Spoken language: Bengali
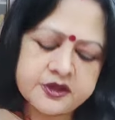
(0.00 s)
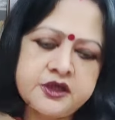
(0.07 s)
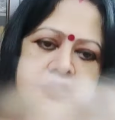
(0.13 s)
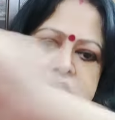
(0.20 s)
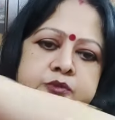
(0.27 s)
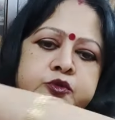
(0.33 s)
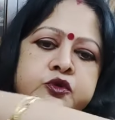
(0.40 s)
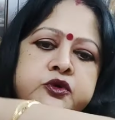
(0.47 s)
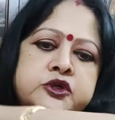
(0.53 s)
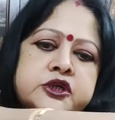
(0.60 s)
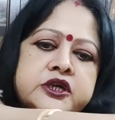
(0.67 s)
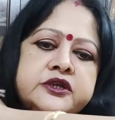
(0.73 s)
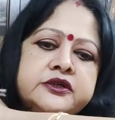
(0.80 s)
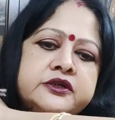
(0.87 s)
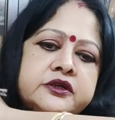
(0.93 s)
এই যে পুরো
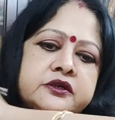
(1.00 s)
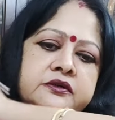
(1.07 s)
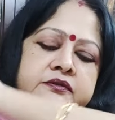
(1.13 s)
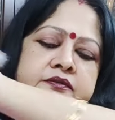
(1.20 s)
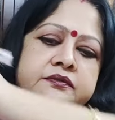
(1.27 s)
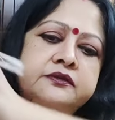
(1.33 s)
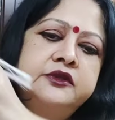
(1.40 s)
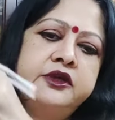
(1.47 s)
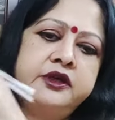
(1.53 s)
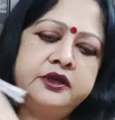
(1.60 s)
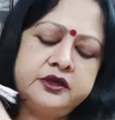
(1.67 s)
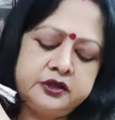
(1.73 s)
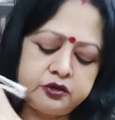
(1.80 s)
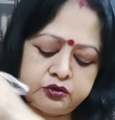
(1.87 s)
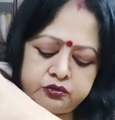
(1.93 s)
শাড়িটা দেখে
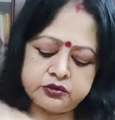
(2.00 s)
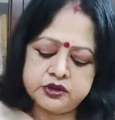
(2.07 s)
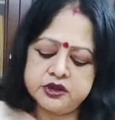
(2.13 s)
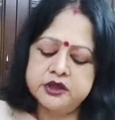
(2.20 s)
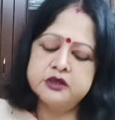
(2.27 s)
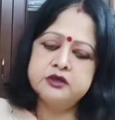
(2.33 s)
নিন দূর থেকে